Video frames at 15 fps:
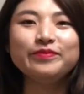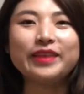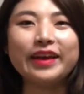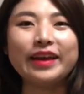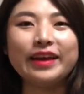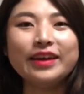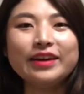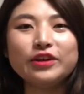
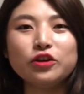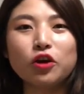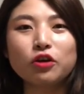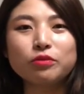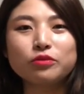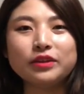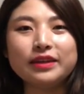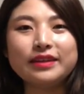네,
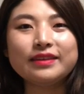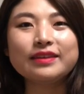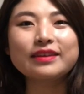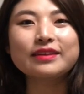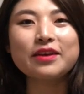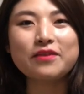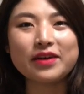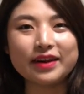여러분이
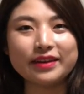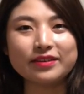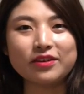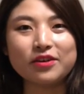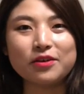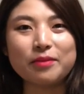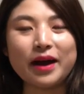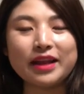
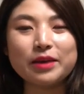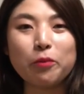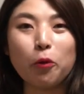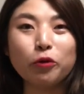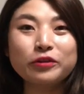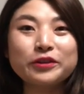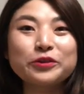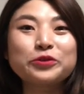일상생활에서 많이
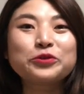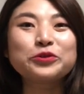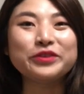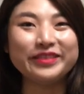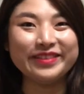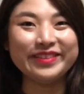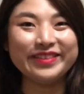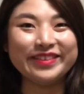보실 수
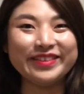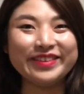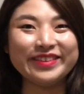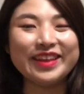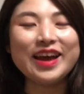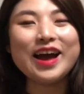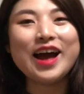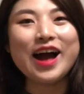
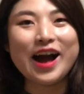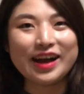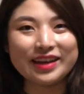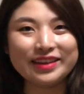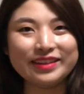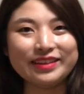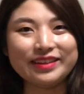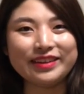있는
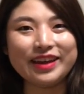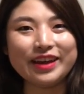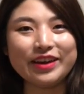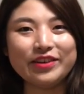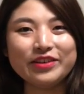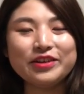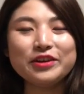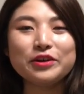악기들이에요.
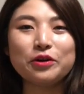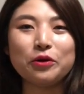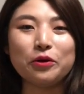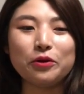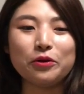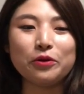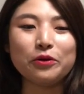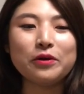
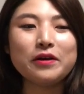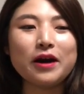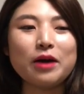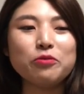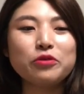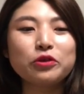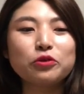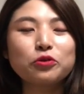어,
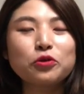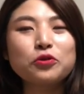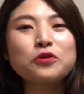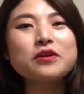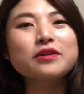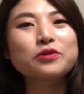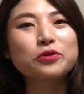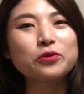아무래도
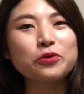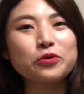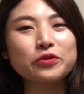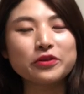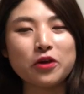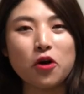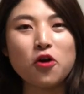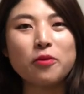
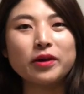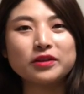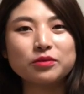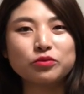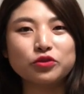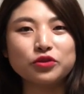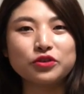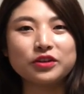초등학교를 경험하신
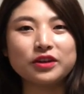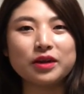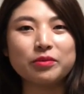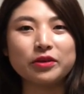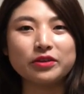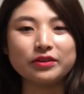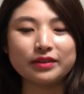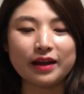
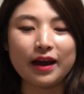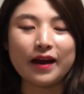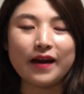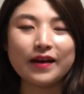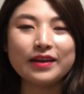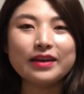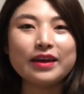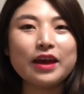분들이라면 다
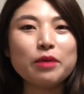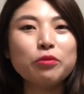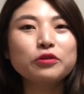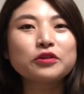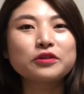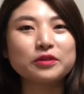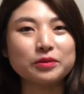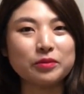
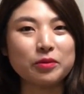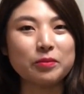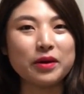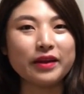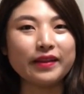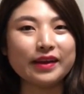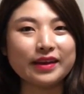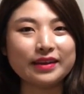해보셨을
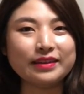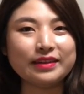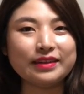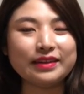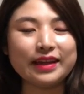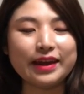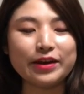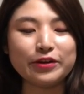법한
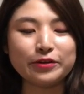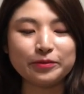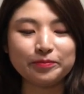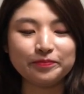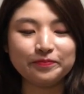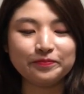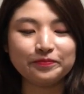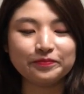악기들인데요.
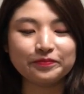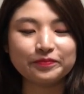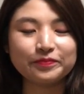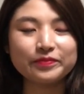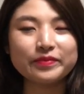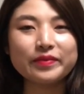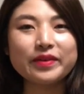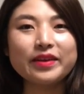
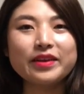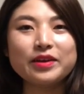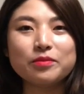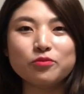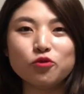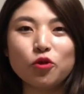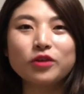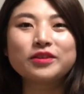
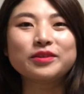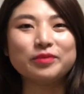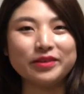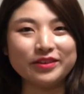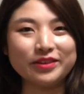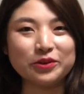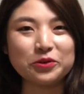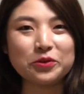무엇을
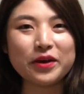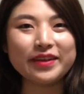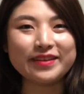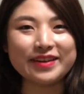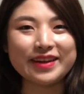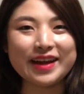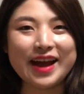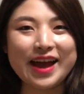먼저
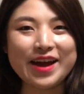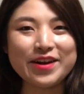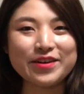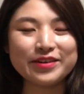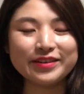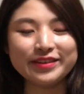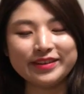소개해드릴까요?